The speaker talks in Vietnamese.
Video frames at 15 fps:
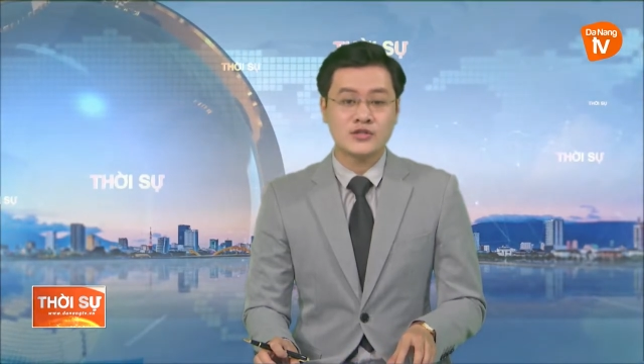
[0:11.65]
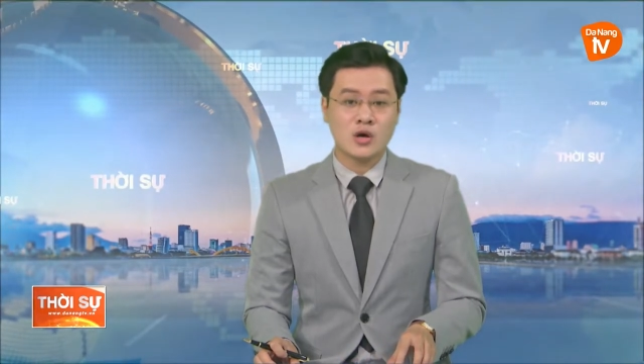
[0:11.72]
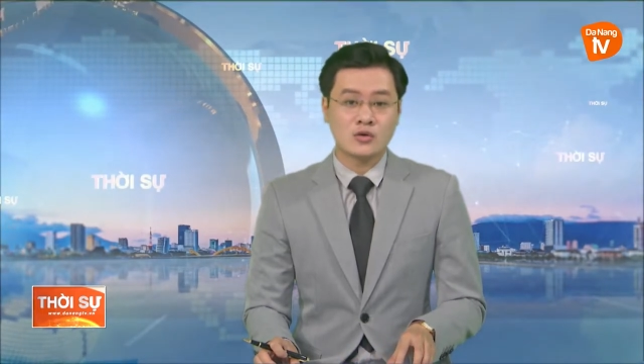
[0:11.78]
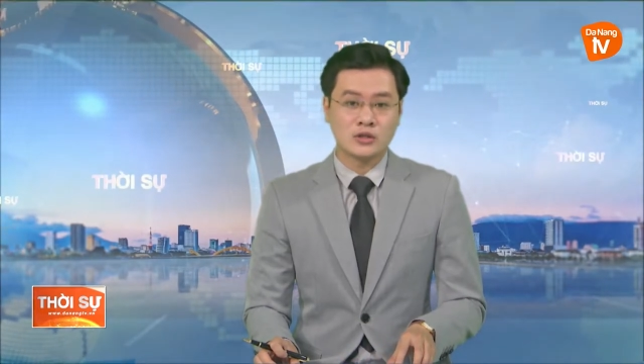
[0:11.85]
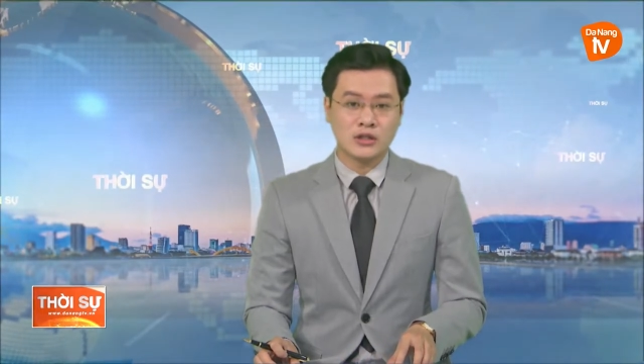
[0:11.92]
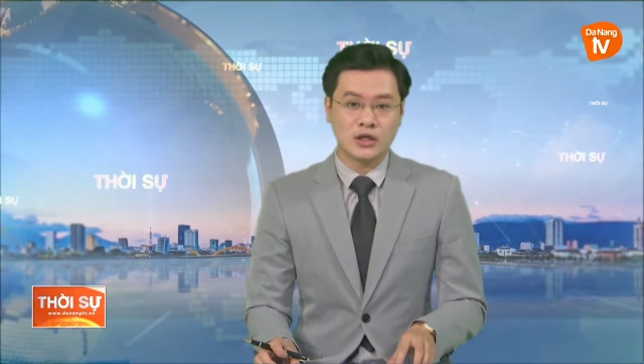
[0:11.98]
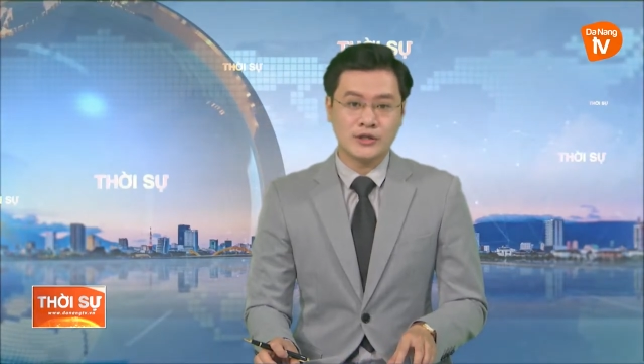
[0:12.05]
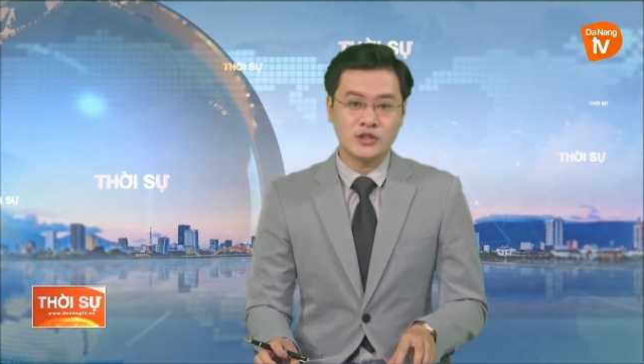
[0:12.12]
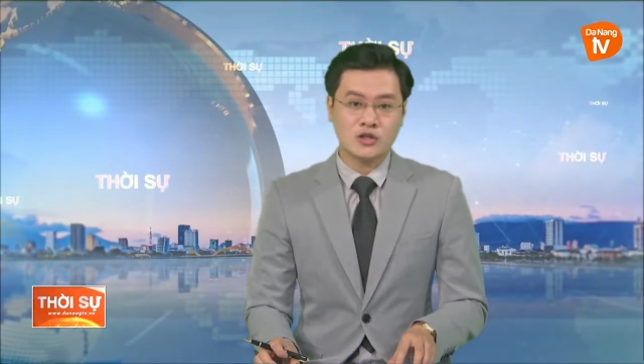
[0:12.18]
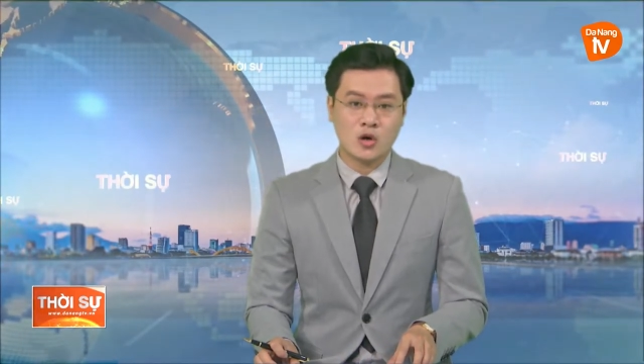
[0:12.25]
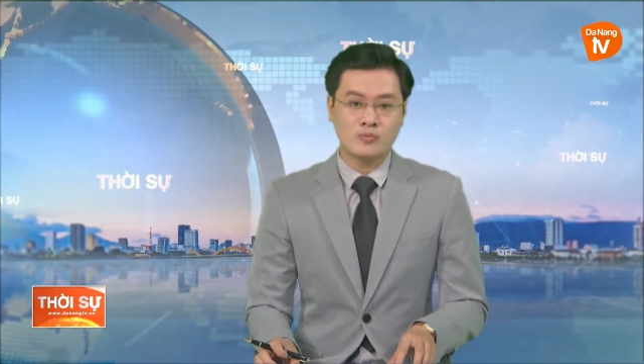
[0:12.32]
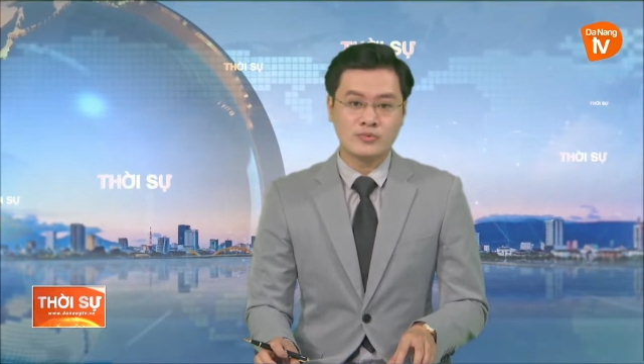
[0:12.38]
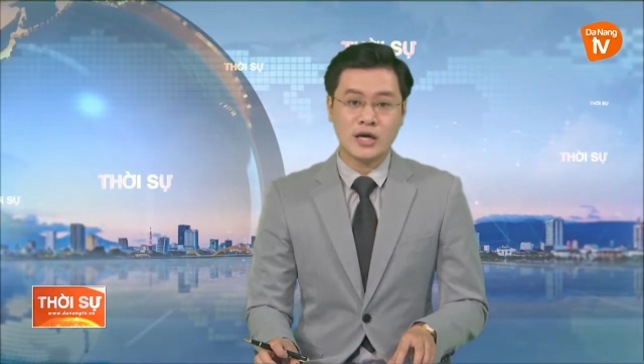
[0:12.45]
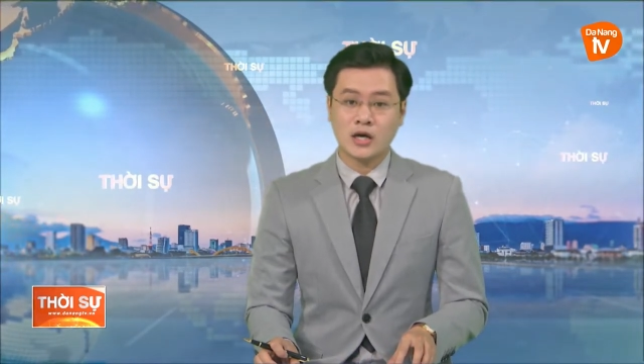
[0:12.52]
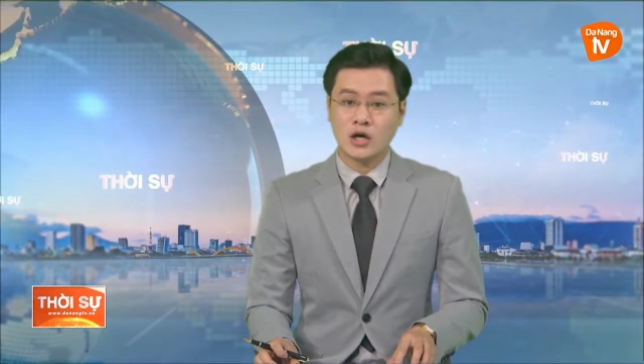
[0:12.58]
chọn lựa
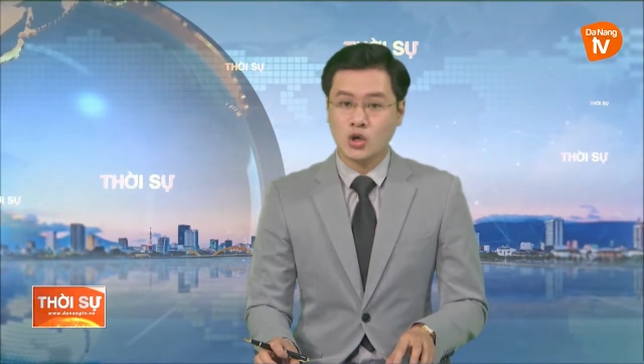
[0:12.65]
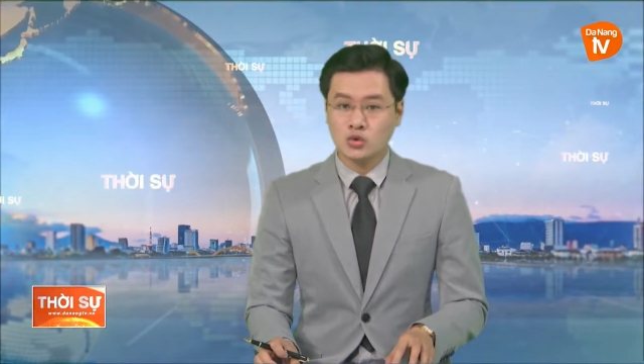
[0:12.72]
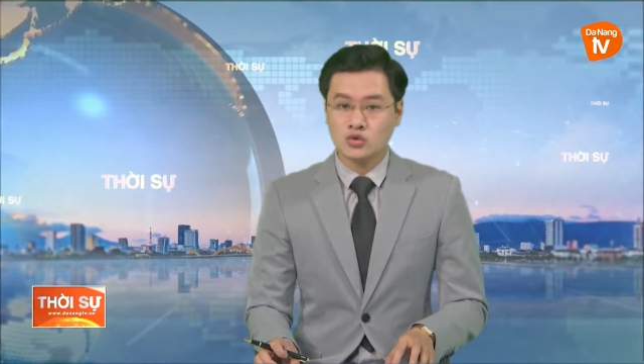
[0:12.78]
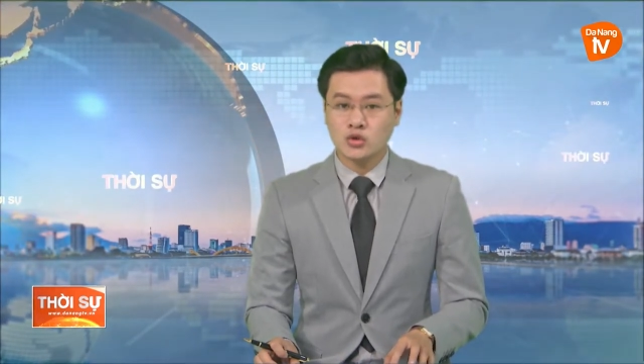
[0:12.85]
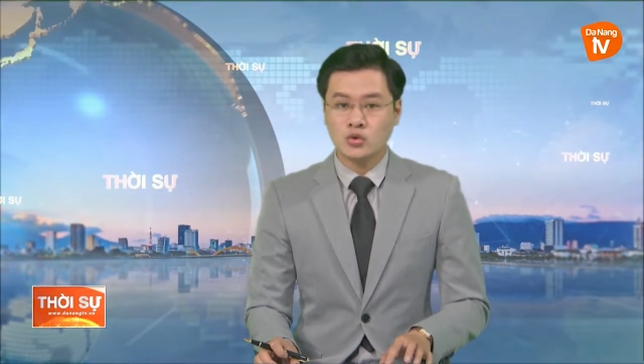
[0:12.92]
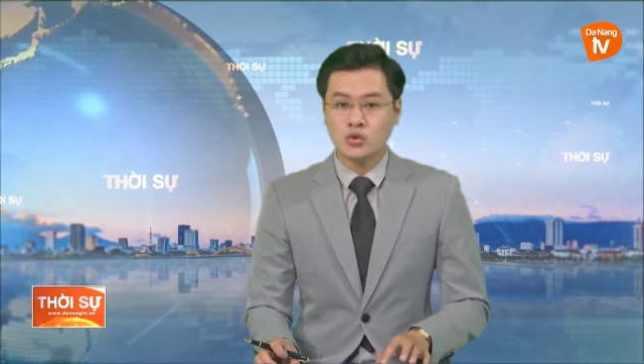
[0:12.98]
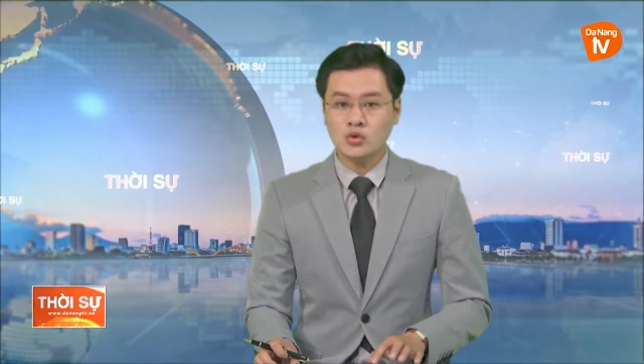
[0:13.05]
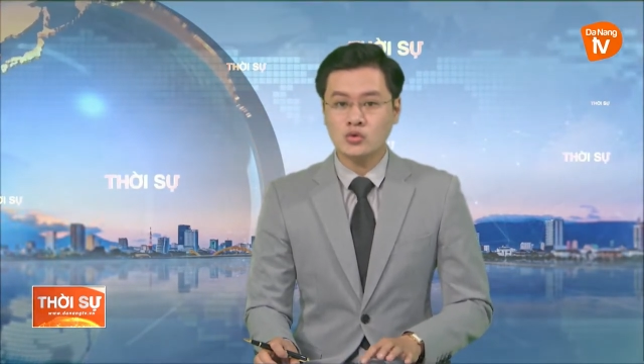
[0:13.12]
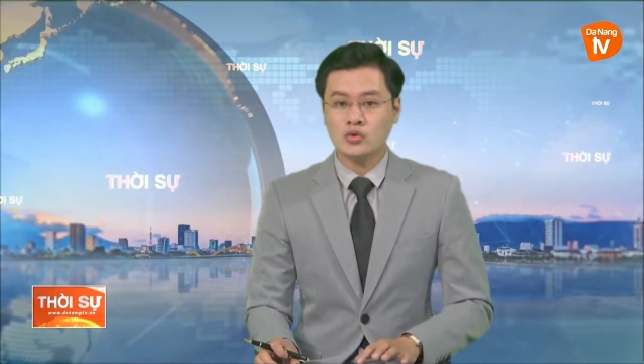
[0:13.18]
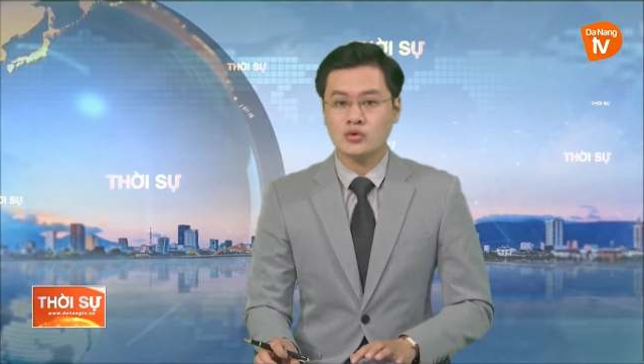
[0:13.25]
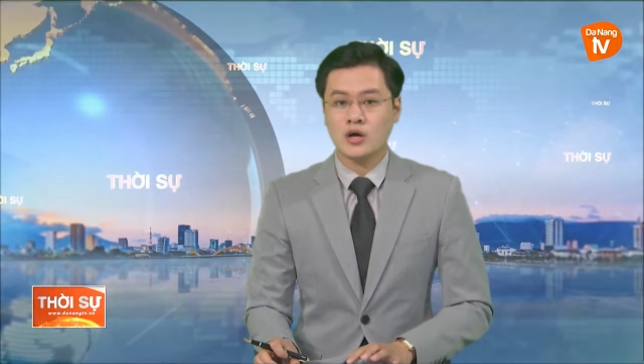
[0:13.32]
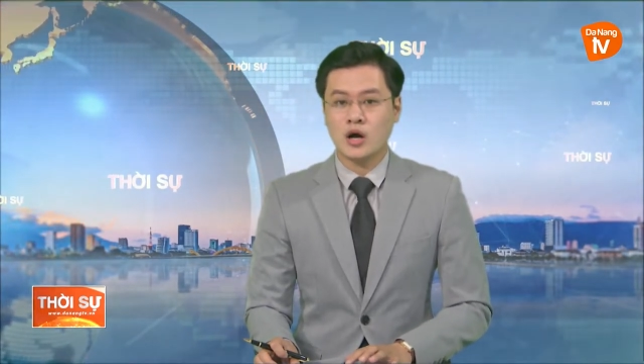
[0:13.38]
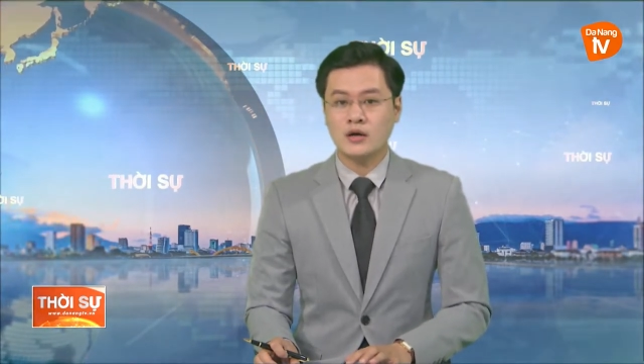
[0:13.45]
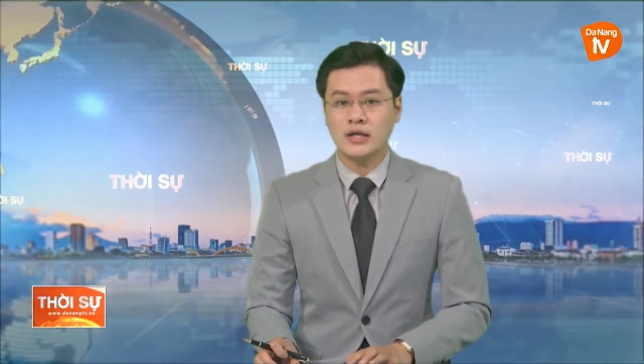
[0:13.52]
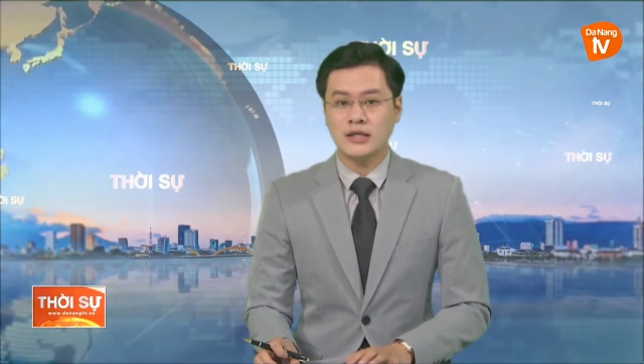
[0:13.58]
những công dân ưu tú
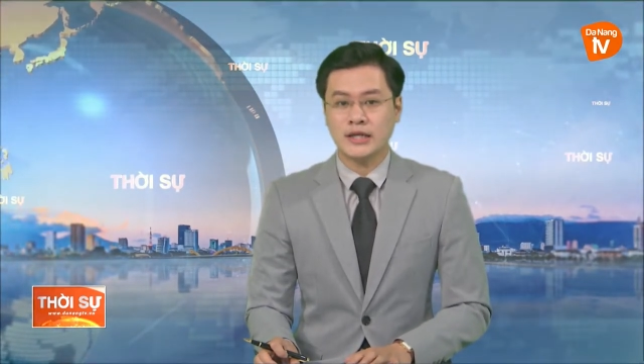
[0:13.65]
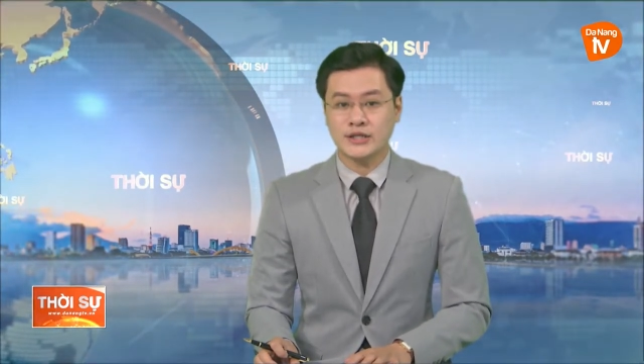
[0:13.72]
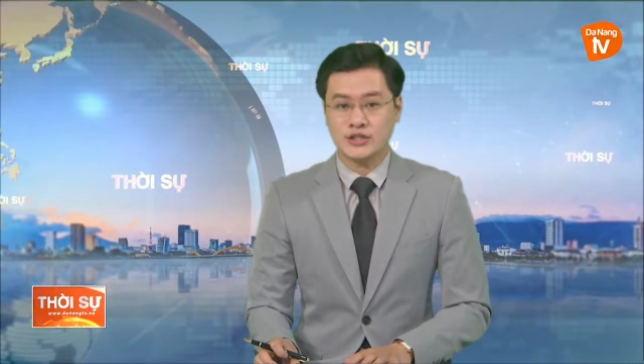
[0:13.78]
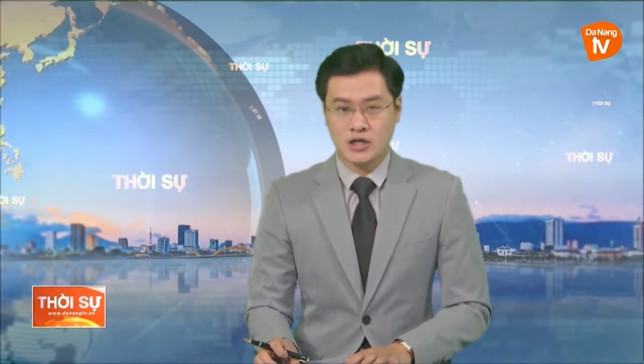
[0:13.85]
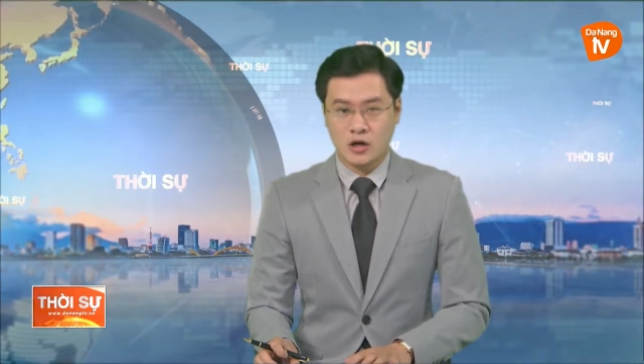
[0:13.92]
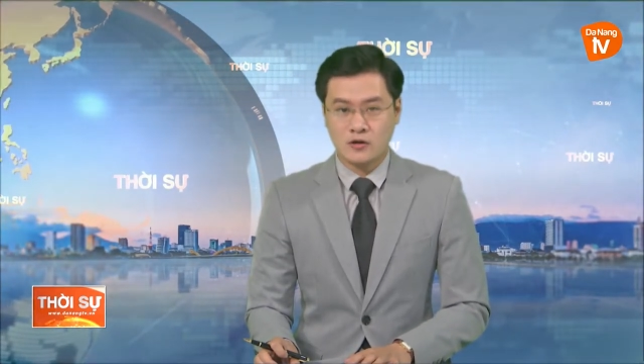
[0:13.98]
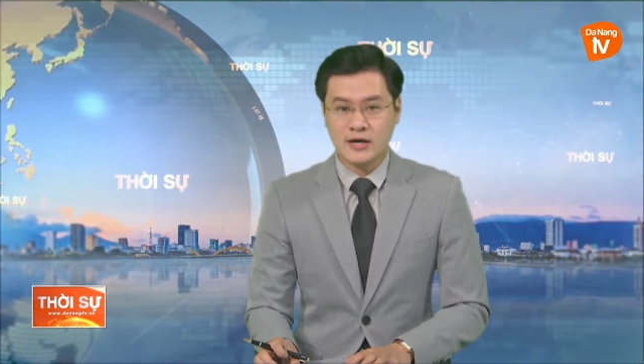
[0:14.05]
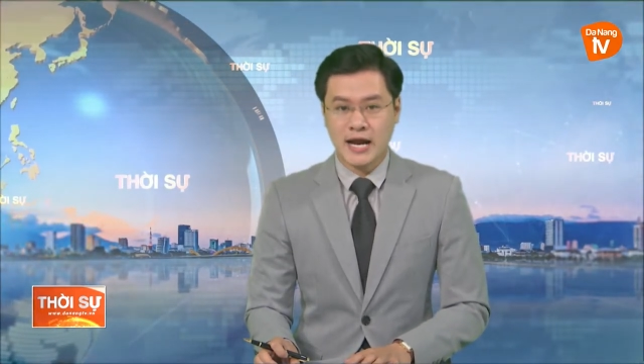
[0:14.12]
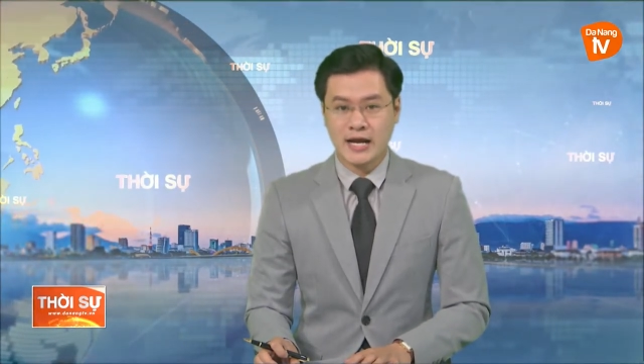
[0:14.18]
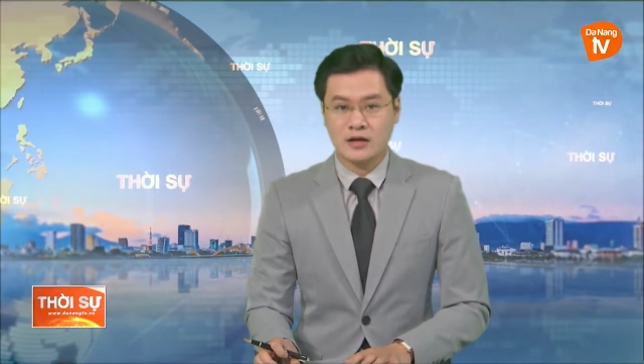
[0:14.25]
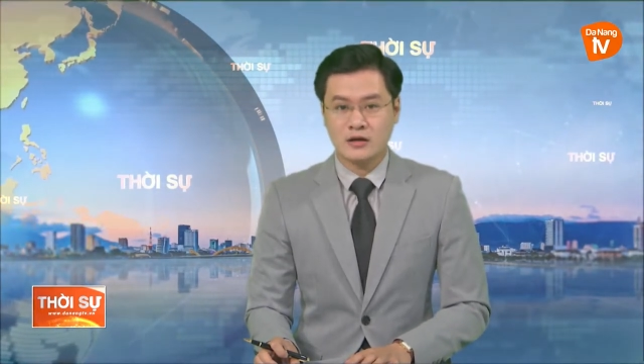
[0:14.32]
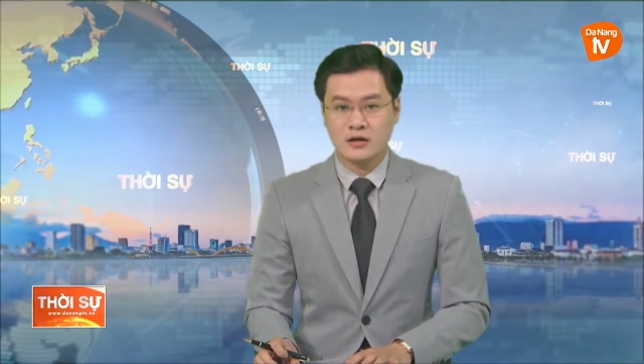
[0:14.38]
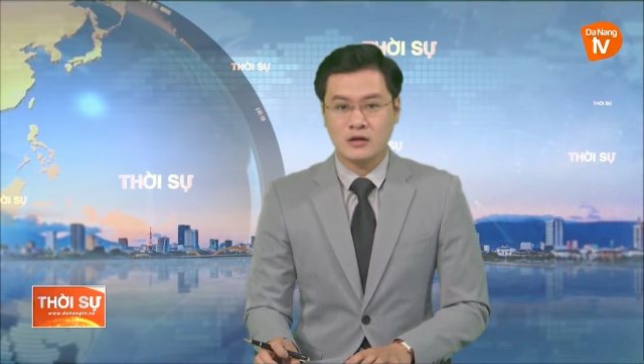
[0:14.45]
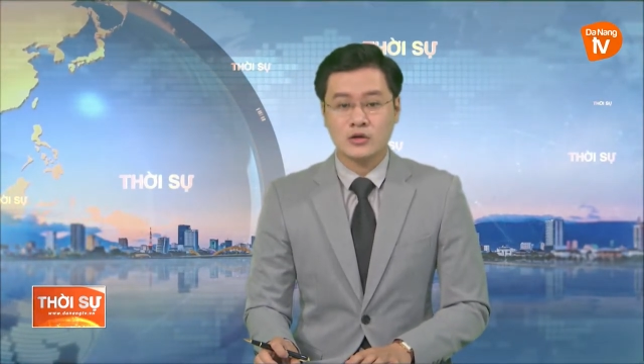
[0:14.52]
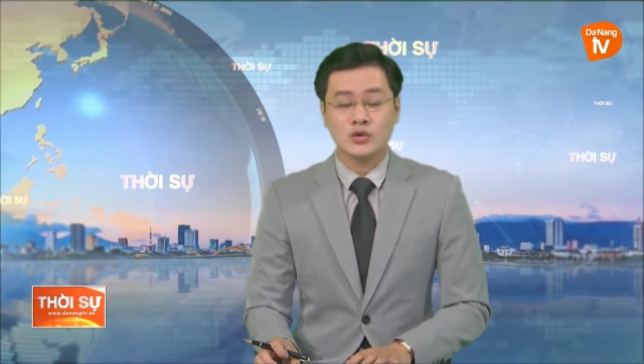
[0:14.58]
có lý lịch rõ ràng,